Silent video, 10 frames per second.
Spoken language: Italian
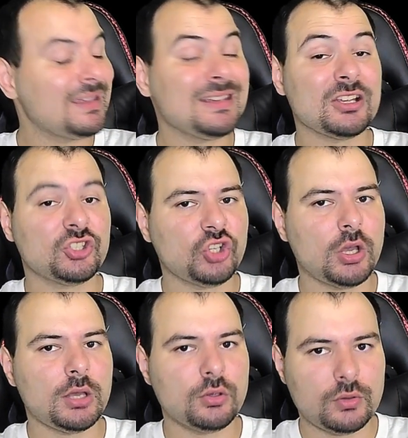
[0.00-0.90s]
in
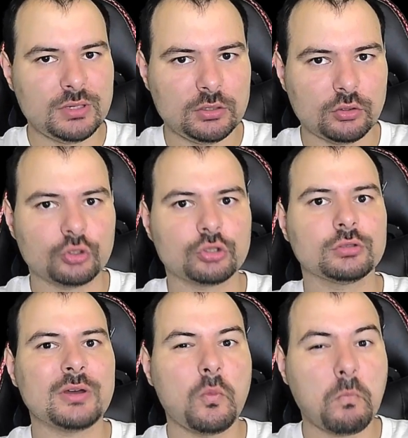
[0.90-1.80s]
acciaio inox
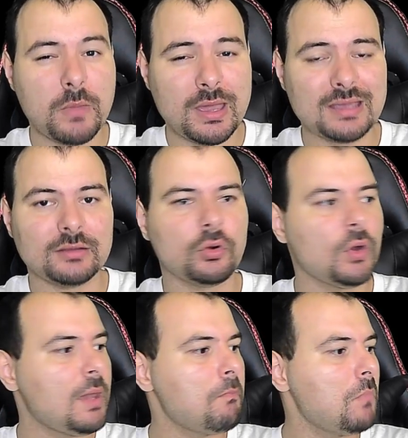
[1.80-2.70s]
da un metro
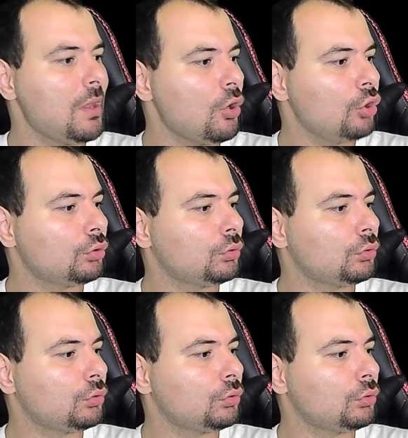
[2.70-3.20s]
M8